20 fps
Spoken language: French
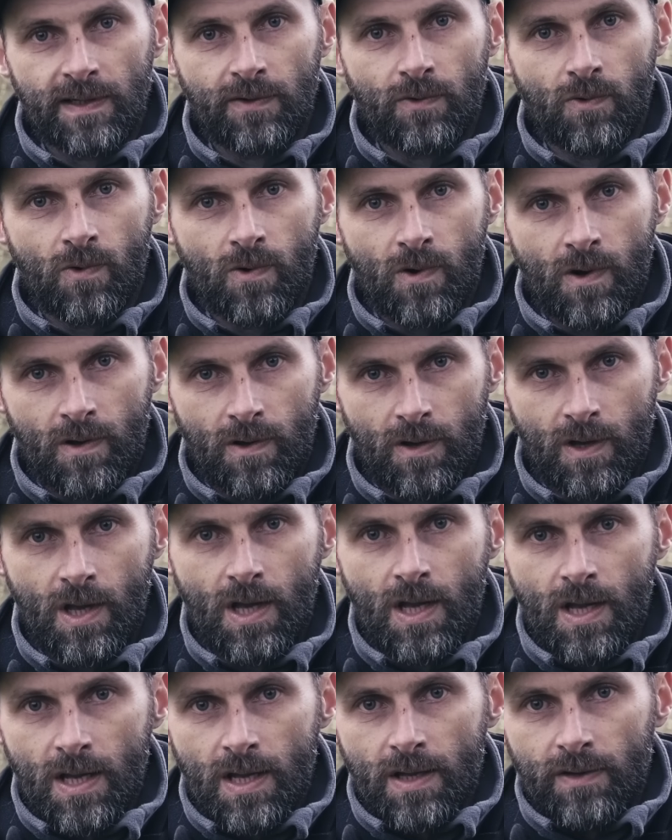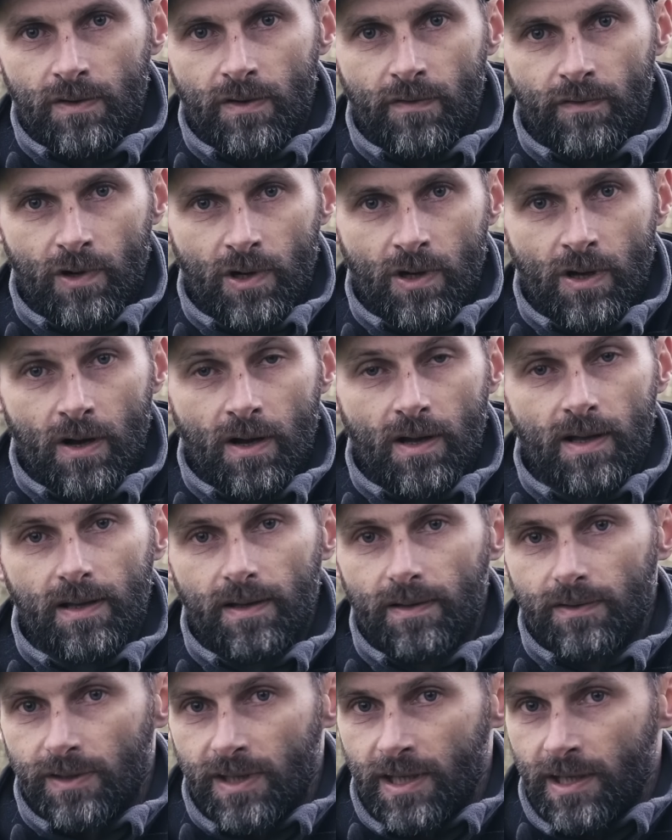gros devant le leurre
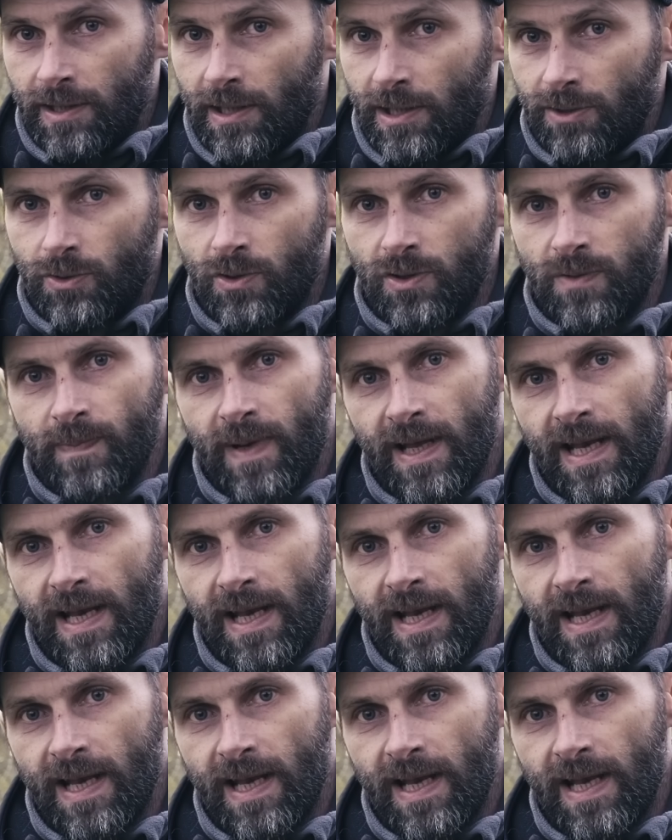dernière chose, pas